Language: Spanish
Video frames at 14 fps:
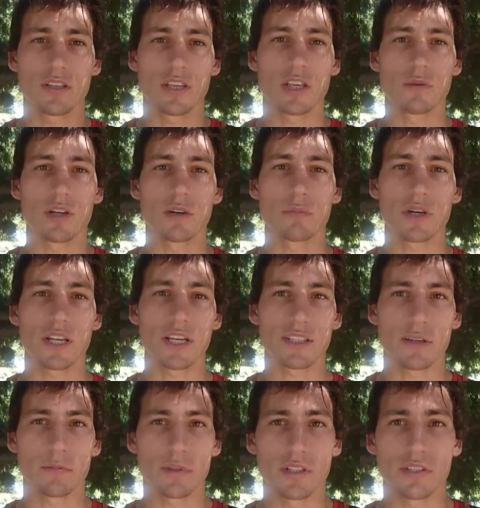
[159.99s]
y, bueno, por ahí
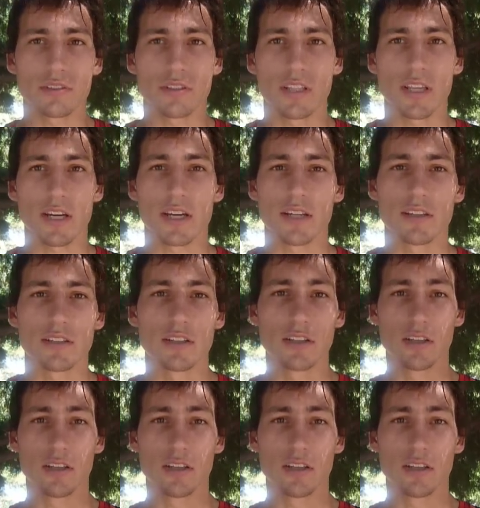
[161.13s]
estamos en esos días que no,